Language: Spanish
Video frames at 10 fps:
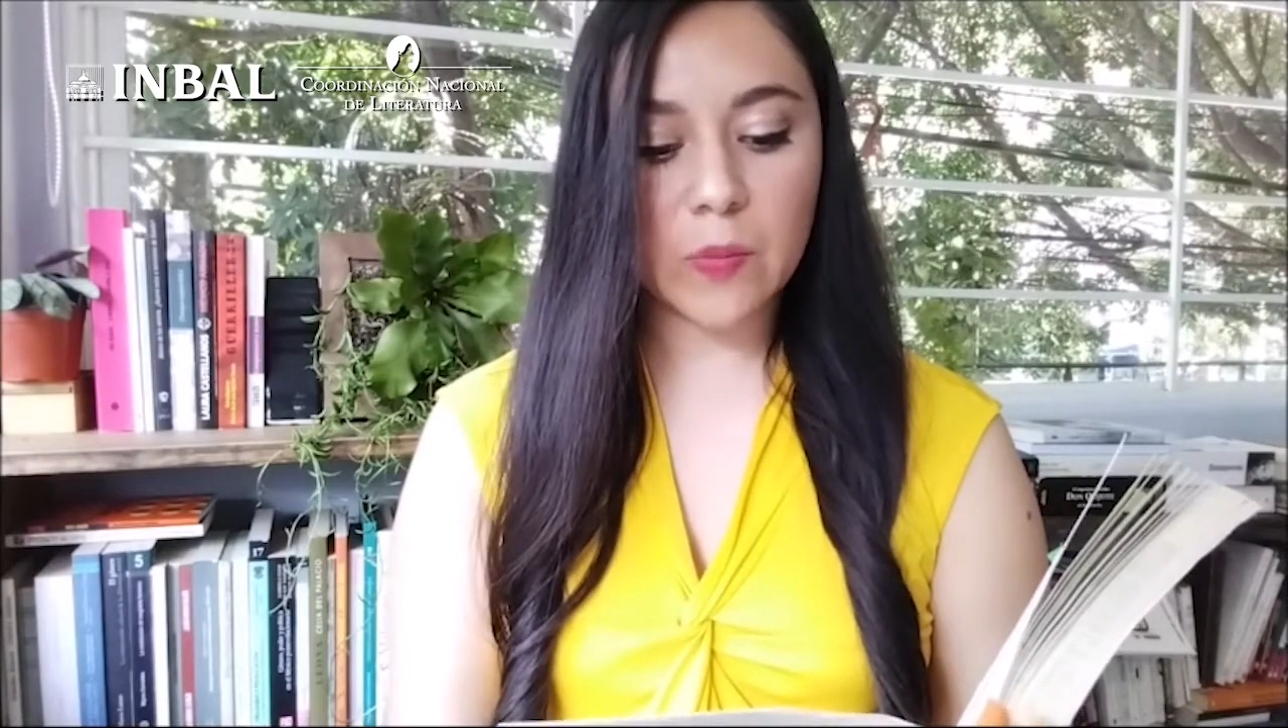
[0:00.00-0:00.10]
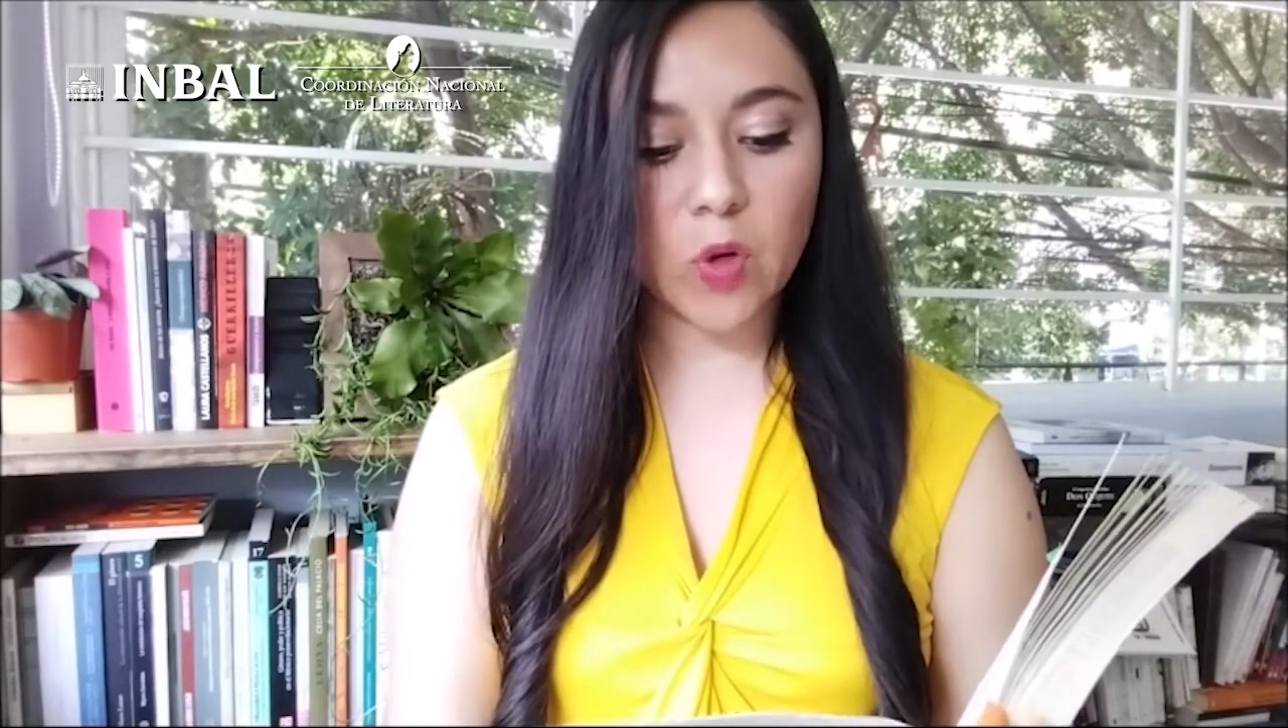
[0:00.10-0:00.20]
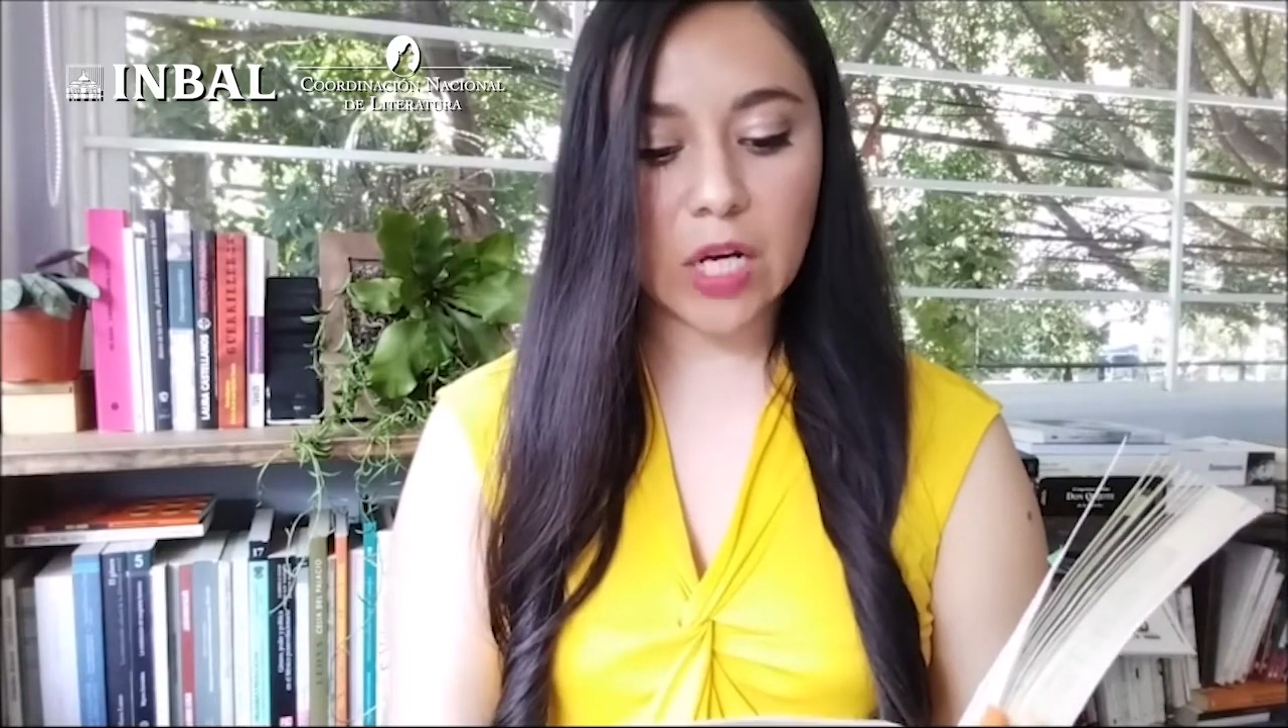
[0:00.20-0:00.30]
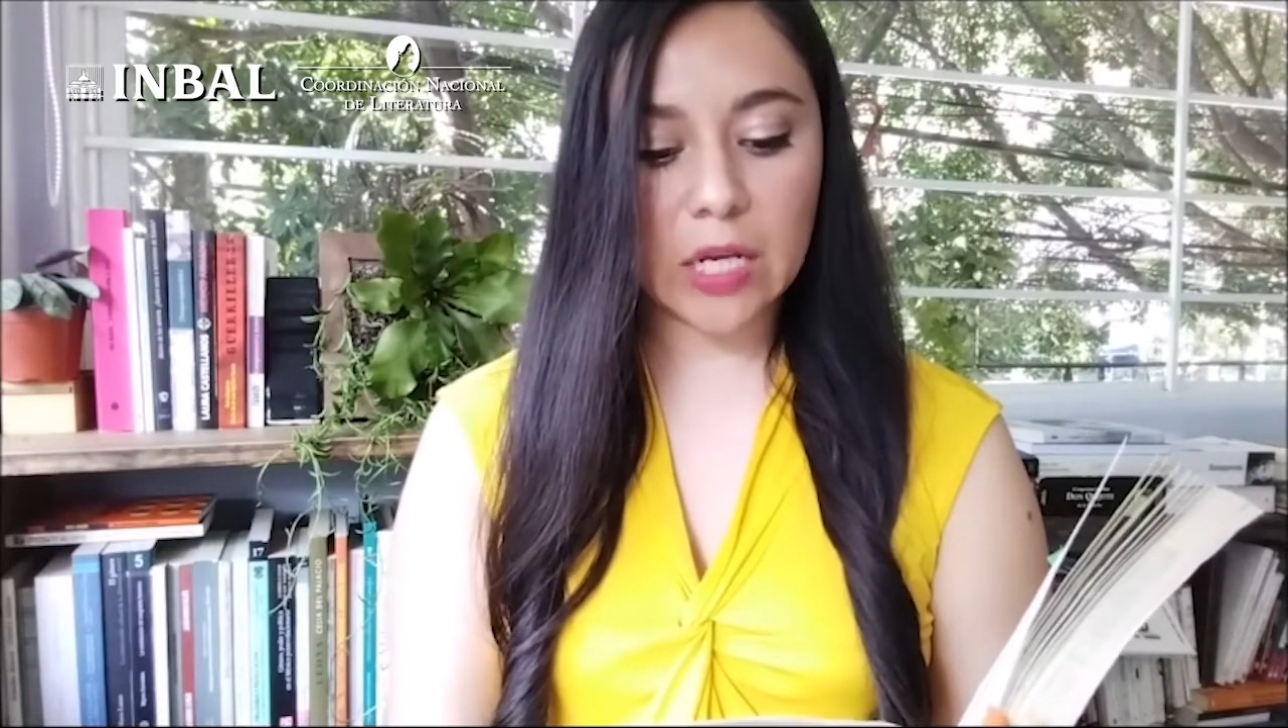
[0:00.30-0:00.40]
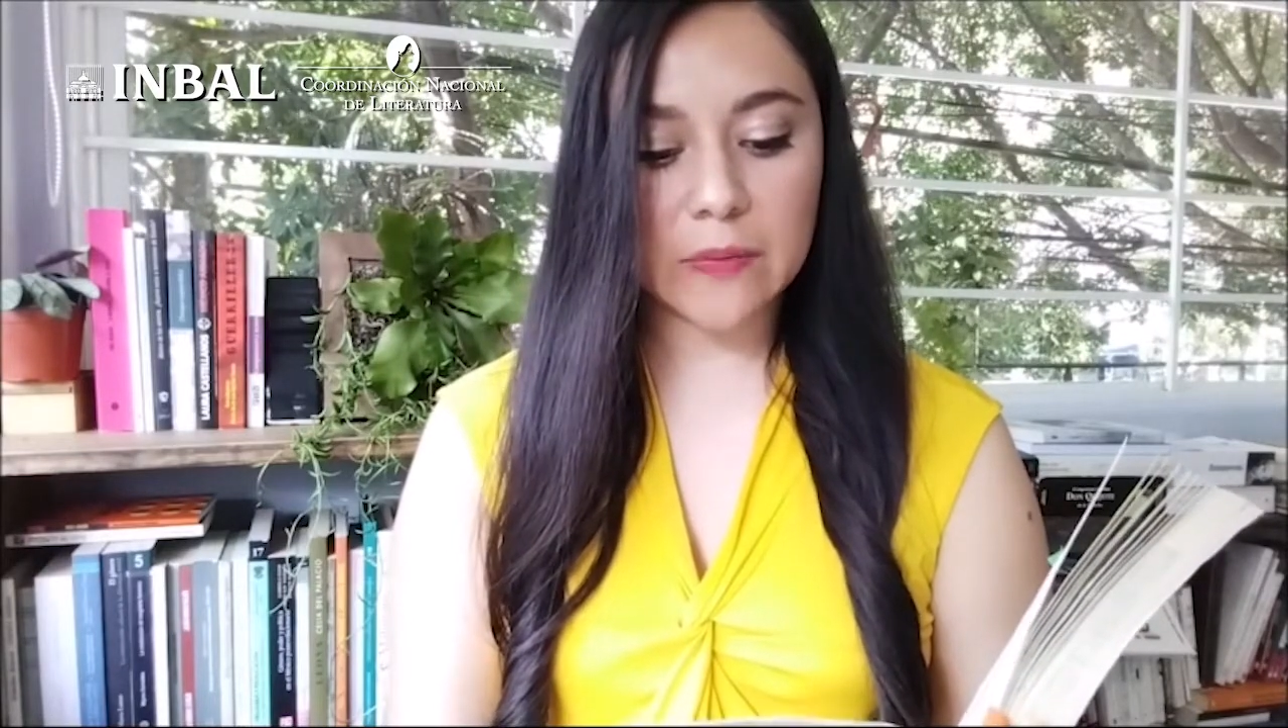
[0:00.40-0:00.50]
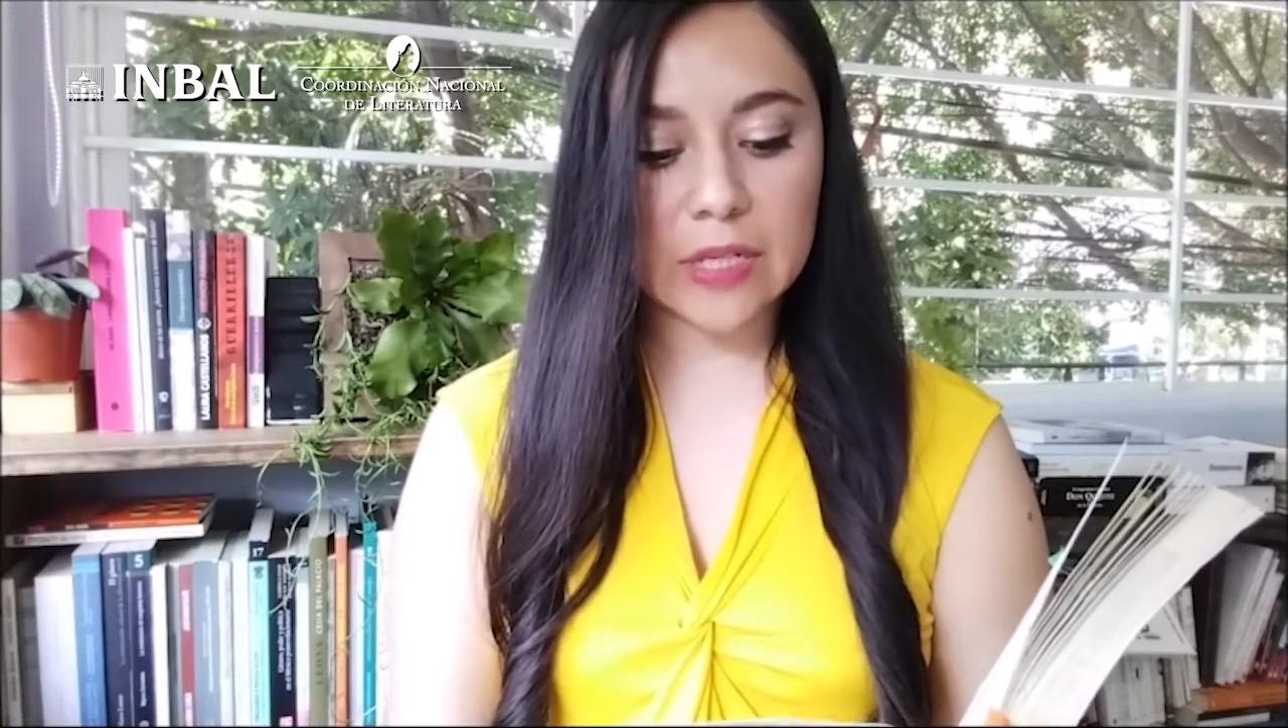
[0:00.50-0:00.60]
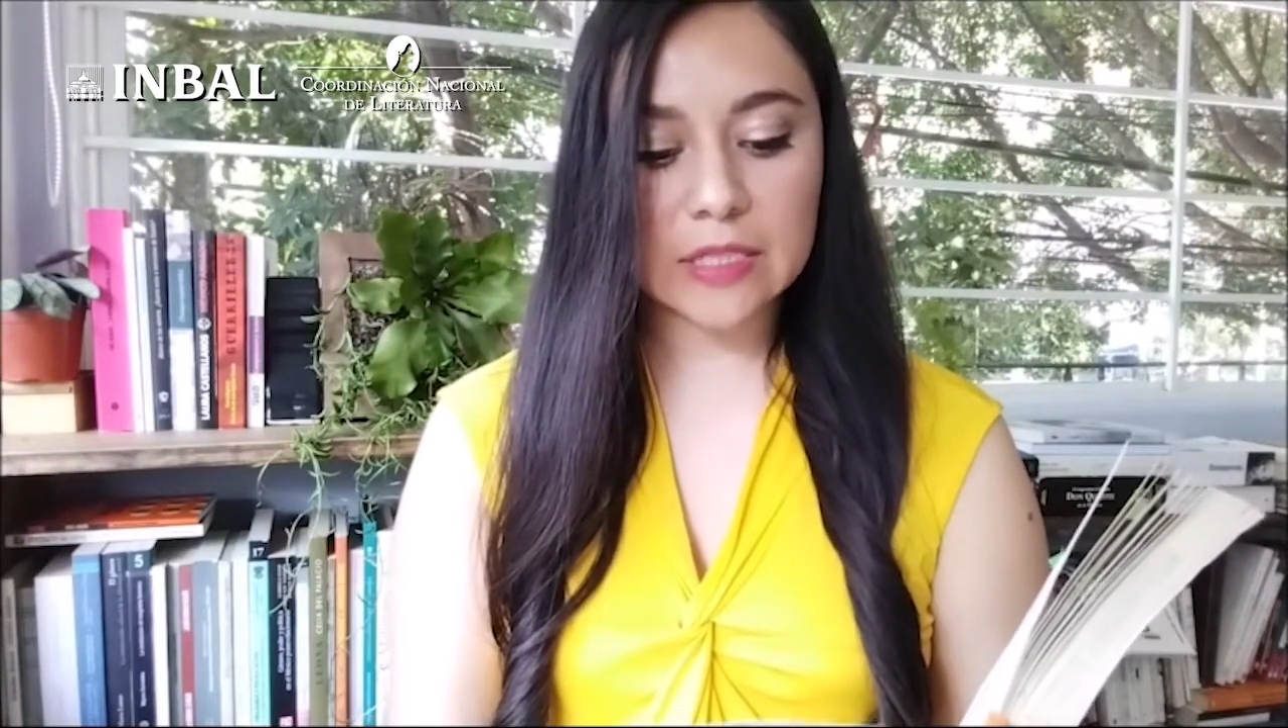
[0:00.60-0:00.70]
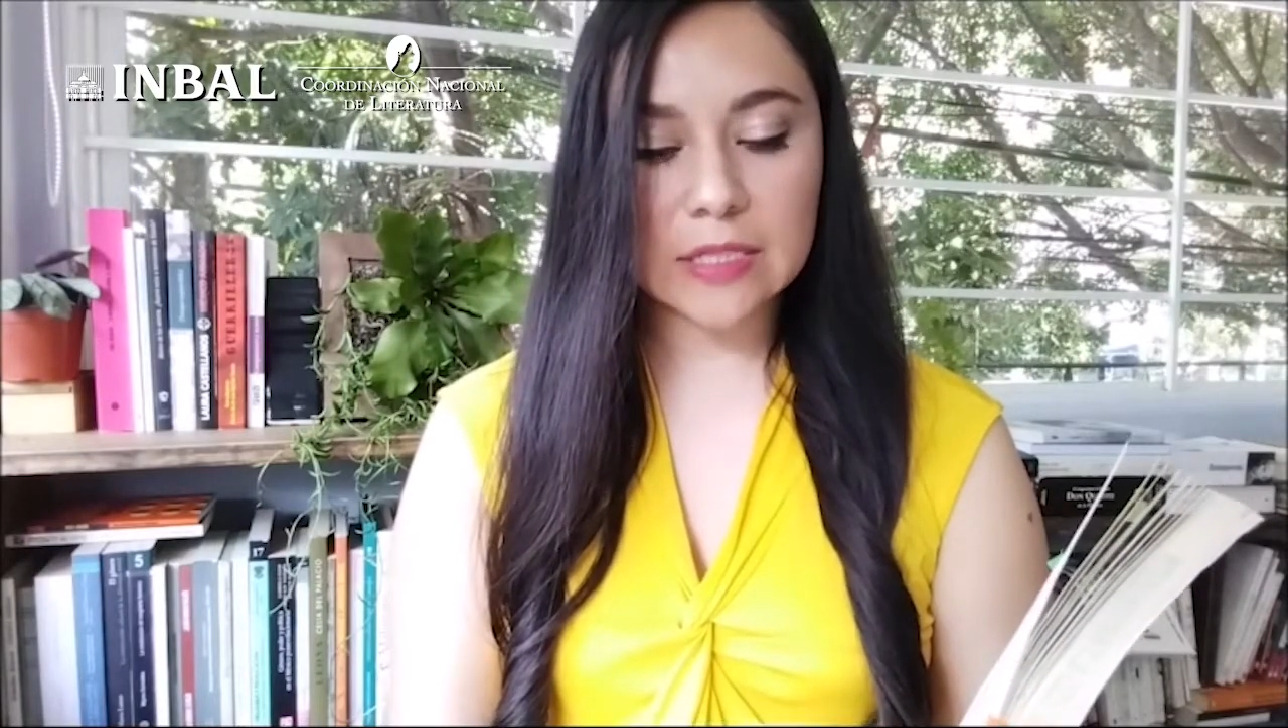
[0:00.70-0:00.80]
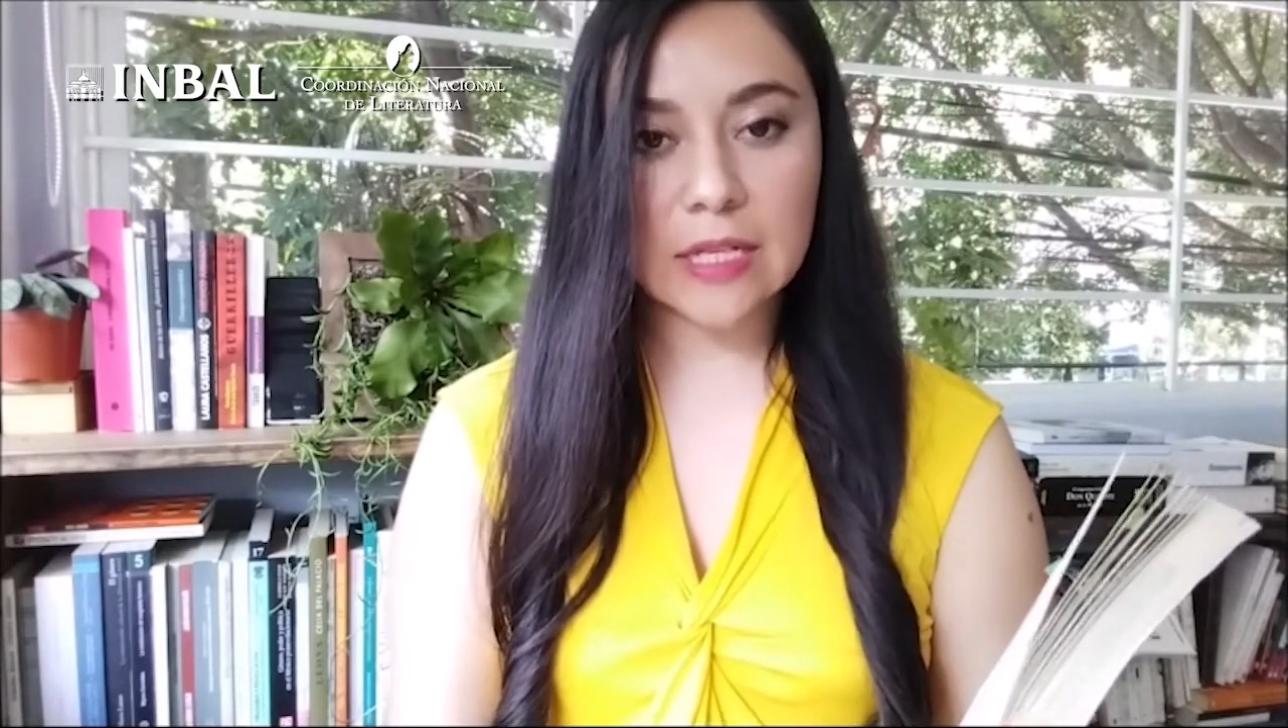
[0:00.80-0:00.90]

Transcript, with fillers: muy libres.